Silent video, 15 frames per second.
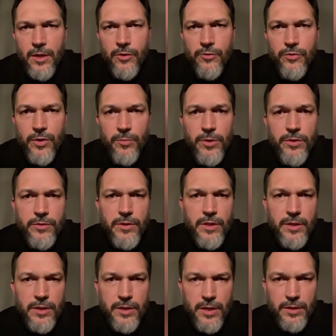Формулировать
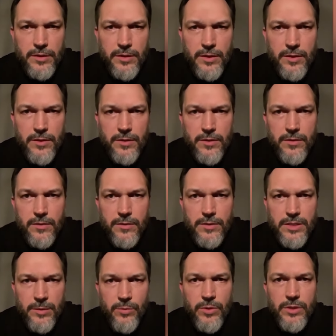надо кратко. Само